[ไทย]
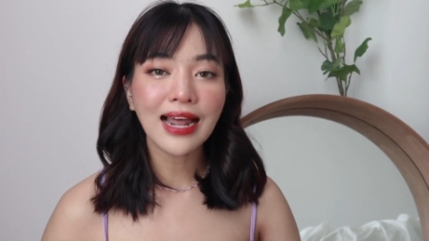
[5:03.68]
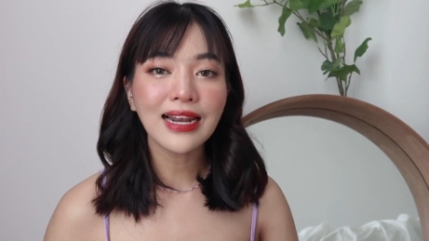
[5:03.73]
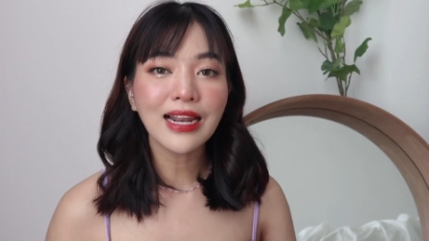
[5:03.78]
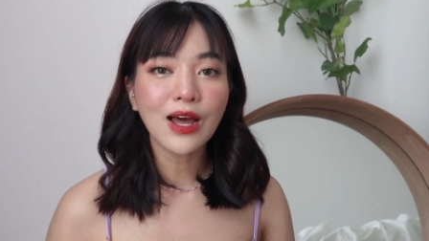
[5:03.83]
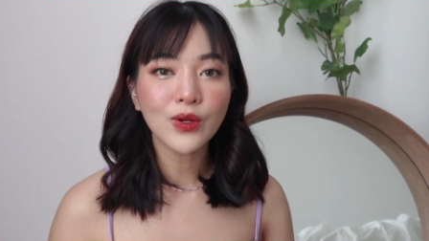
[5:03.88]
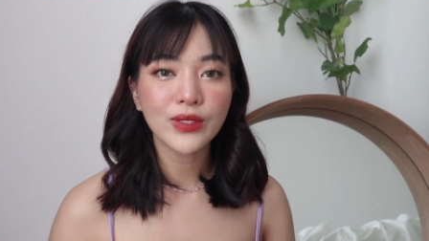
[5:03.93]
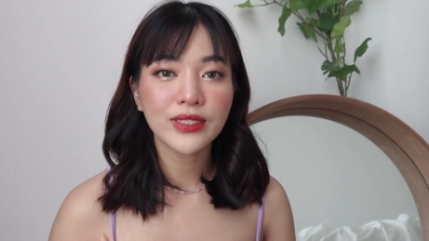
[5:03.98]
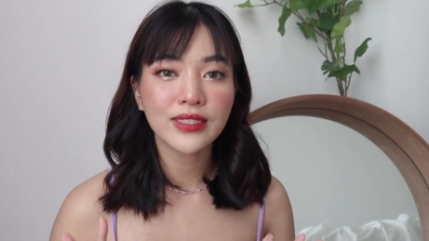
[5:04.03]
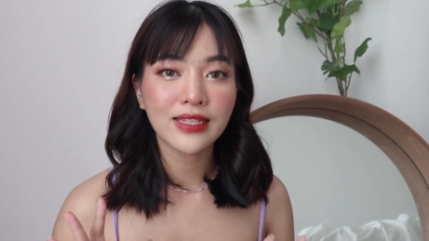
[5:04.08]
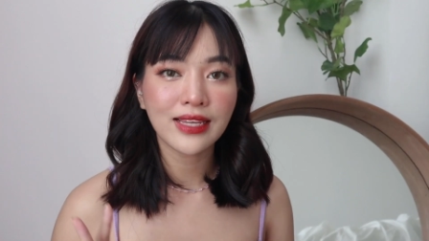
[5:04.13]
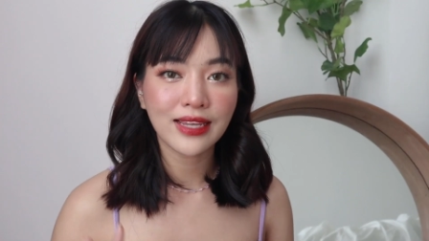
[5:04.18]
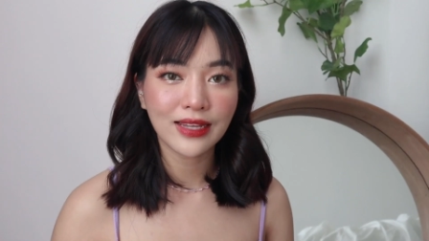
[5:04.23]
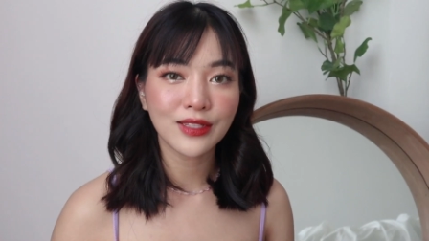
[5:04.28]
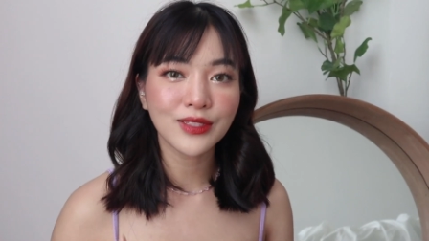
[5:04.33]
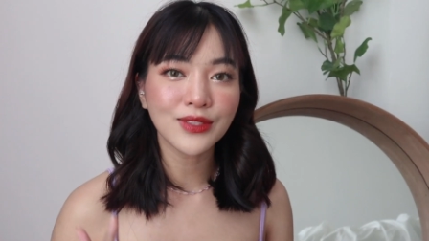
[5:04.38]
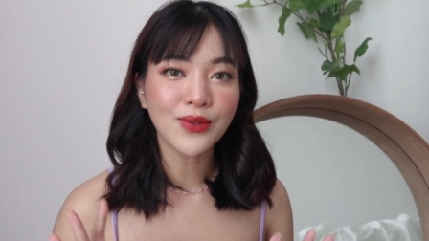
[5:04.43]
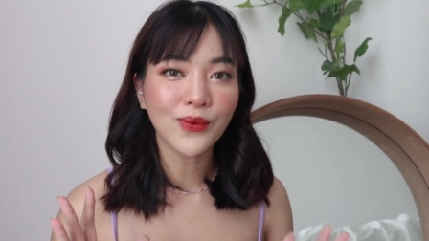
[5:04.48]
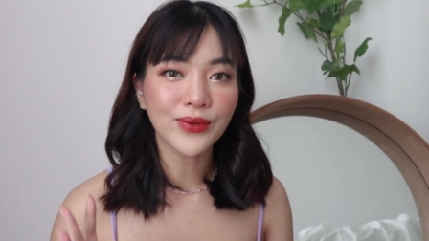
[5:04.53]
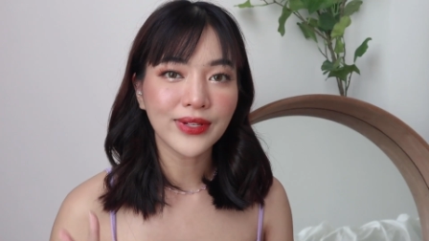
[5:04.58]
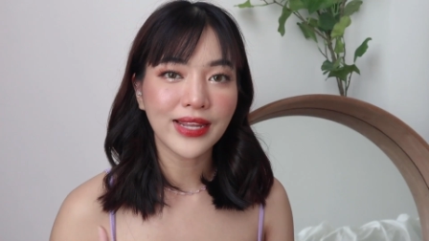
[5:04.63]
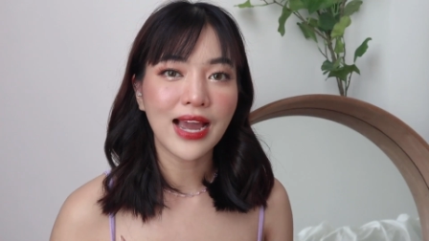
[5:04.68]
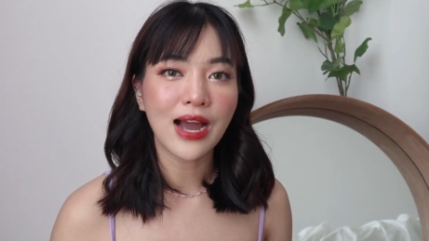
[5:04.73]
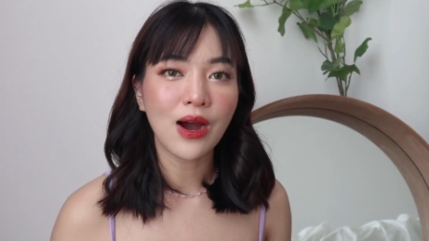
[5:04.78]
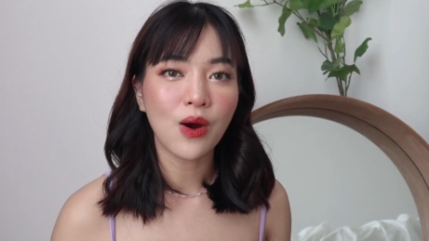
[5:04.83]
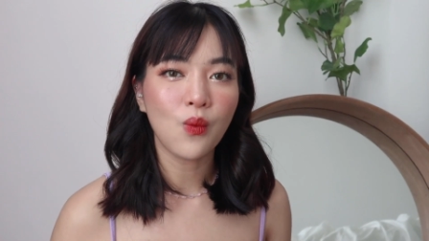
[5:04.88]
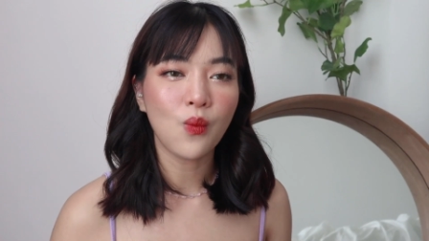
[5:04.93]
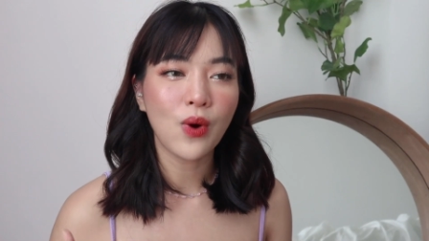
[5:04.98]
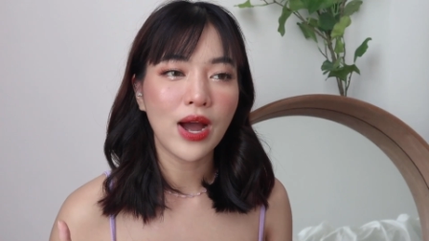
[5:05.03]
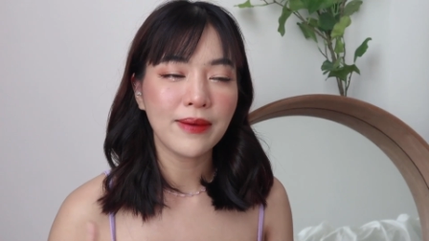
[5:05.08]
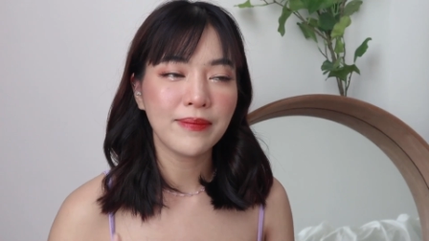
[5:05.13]
ถ้าเราทิ้งทรงเนี้ย
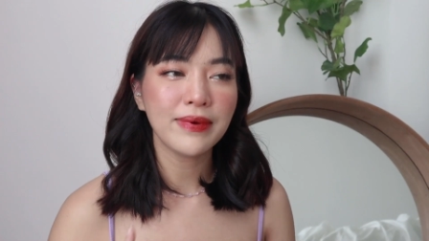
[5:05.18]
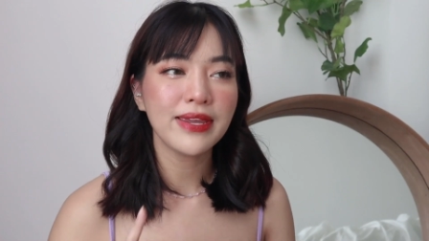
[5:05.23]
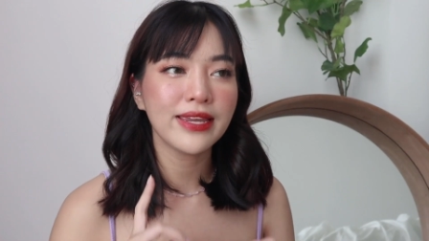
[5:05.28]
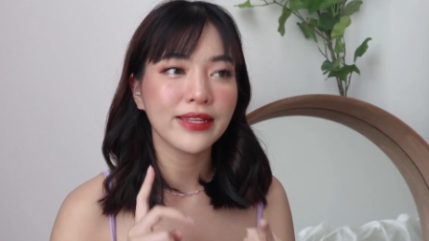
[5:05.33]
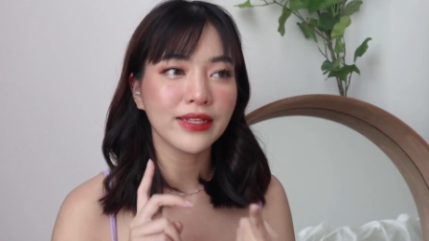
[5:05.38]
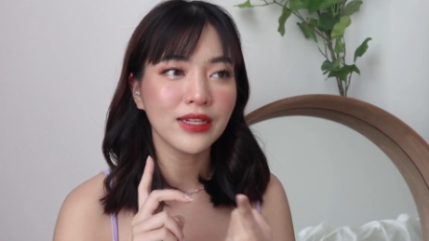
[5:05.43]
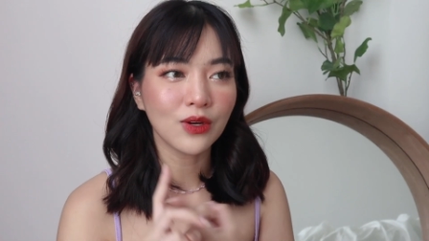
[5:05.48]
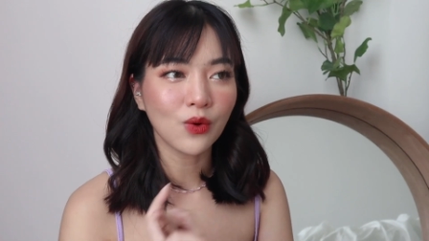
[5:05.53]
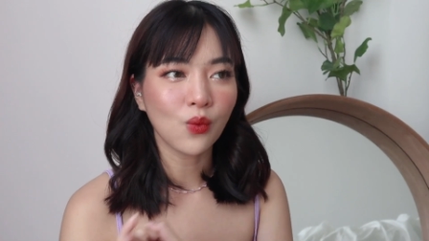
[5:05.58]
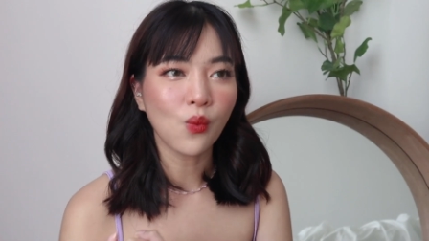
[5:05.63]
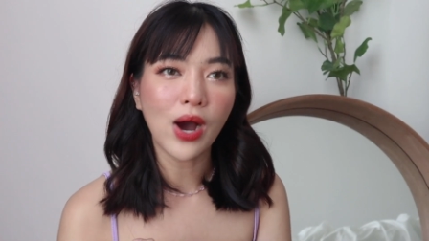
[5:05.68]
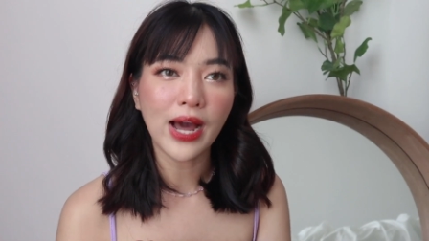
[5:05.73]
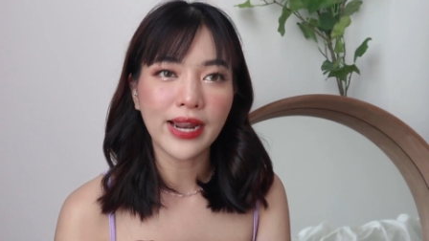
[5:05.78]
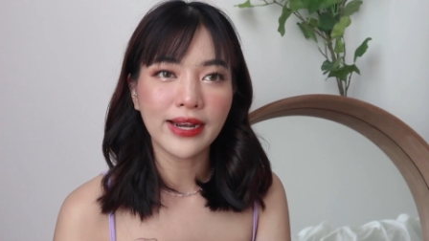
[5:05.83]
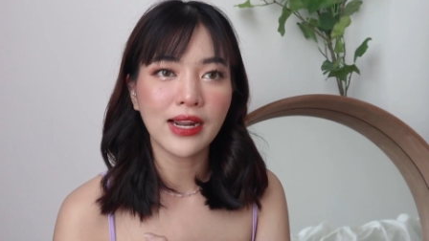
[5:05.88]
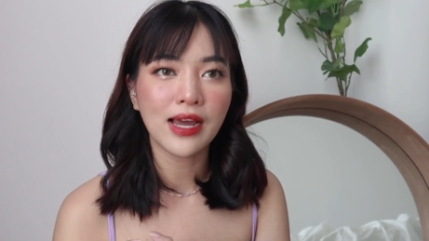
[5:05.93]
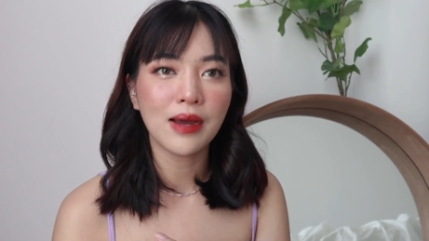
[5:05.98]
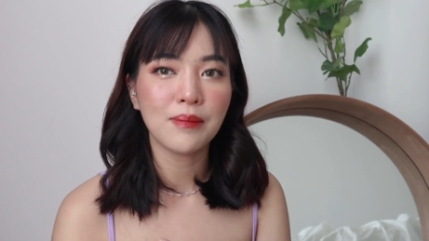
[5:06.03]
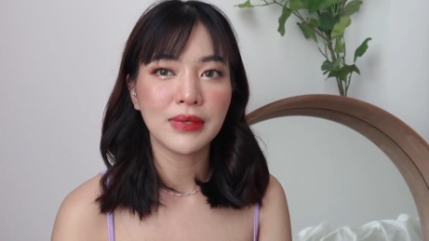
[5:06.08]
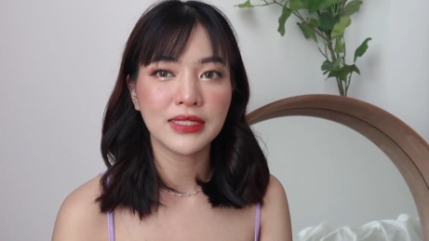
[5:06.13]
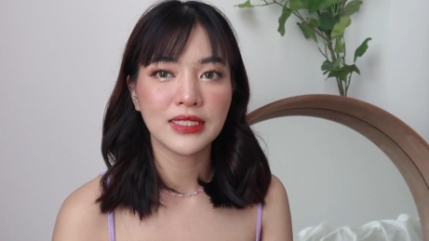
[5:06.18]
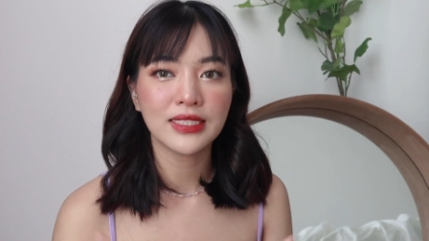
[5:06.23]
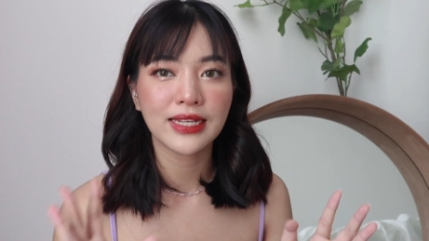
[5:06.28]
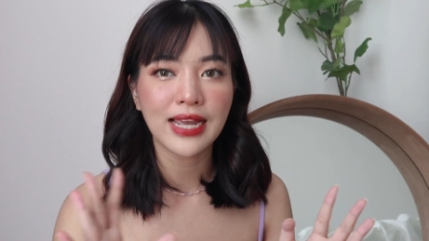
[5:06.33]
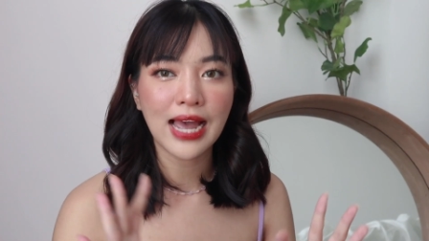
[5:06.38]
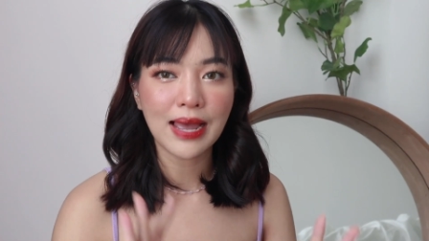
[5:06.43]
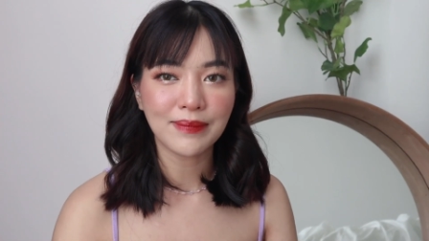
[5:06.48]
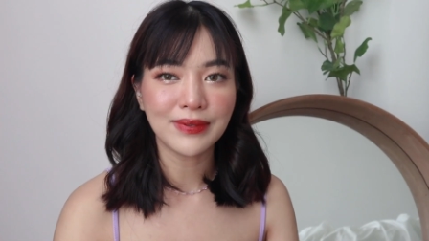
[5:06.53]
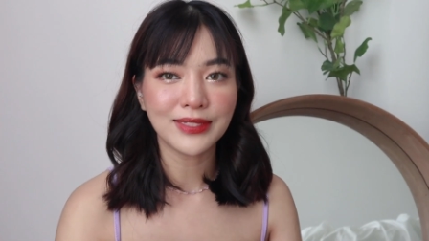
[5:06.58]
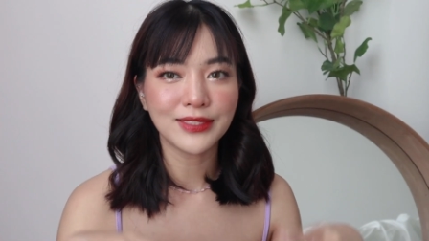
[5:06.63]
ไว้ไปอีกหนึ่งวันอ่ะมันจะ
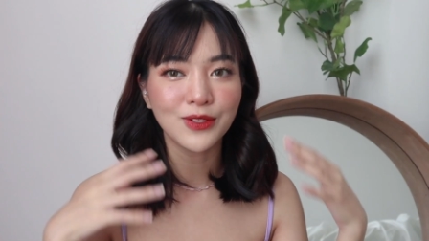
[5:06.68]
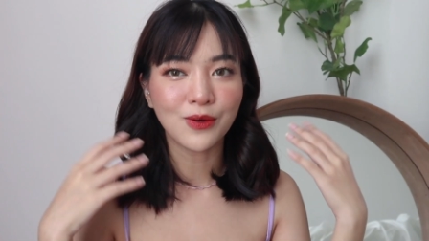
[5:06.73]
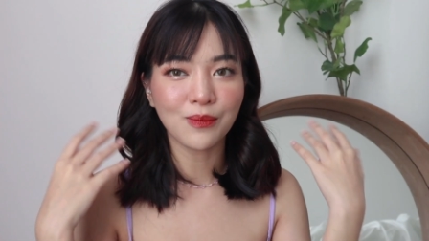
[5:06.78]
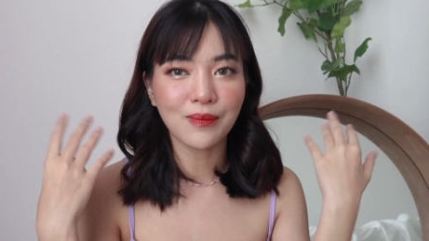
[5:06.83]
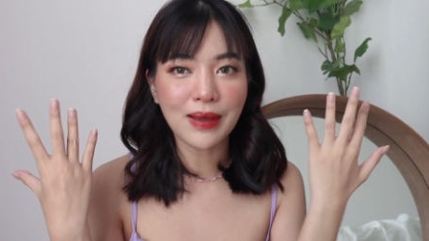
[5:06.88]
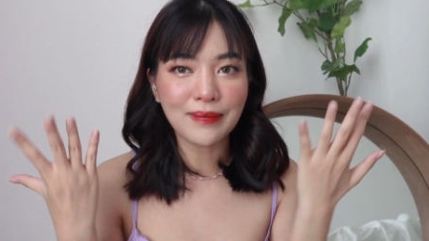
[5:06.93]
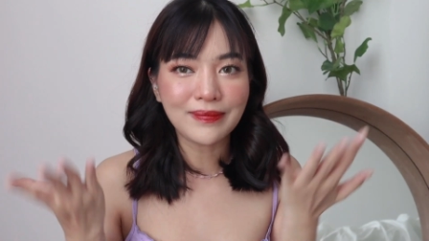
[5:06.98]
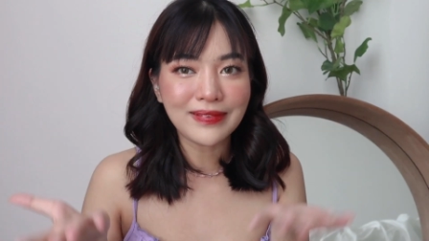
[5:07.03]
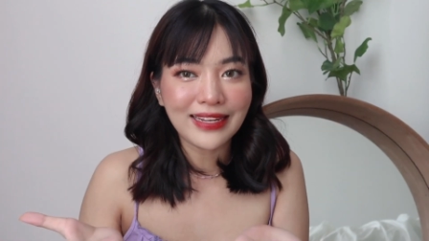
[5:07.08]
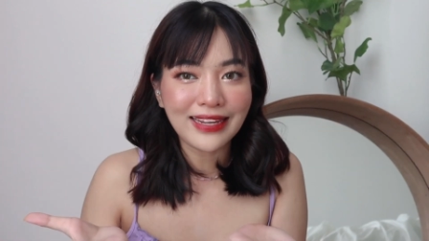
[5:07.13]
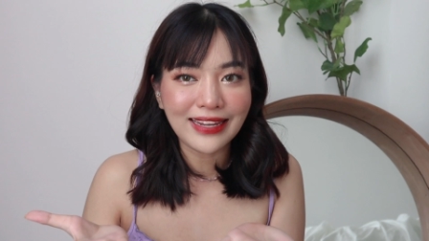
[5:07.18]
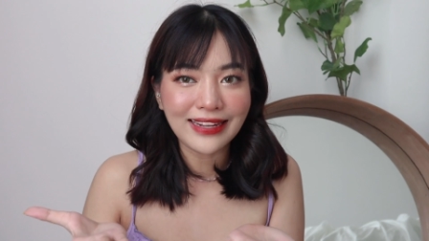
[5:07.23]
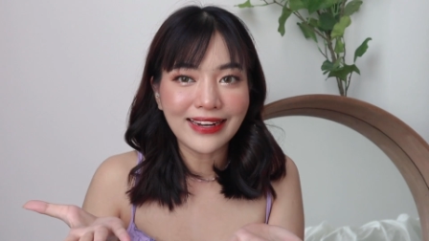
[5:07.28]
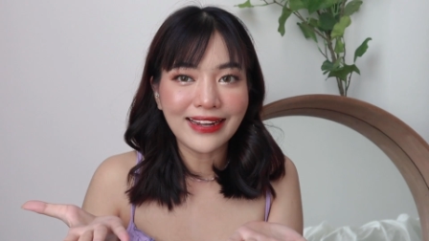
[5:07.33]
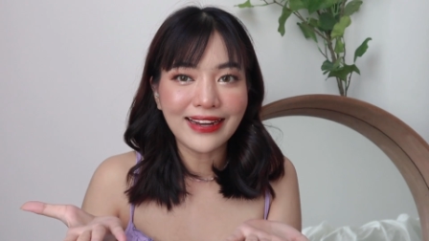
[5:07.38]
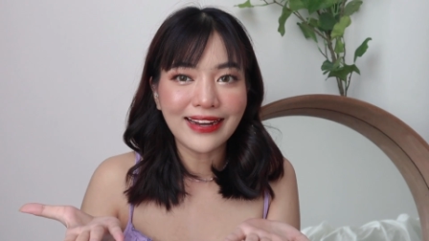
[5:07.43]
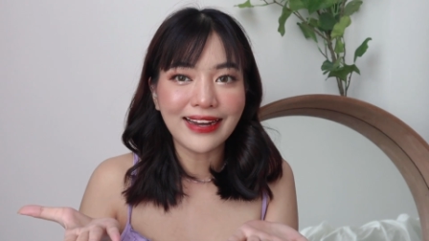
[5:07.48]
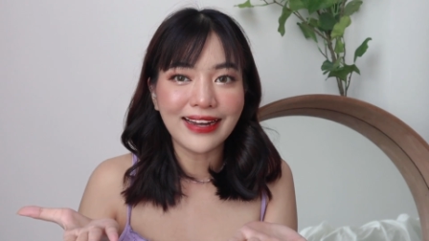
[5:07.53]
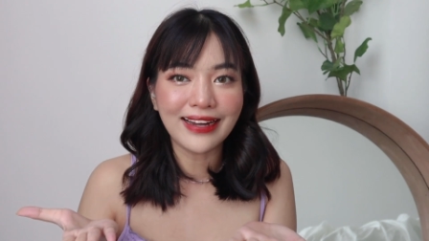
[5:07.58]
กลายเป็นทรงแบบนี้นะ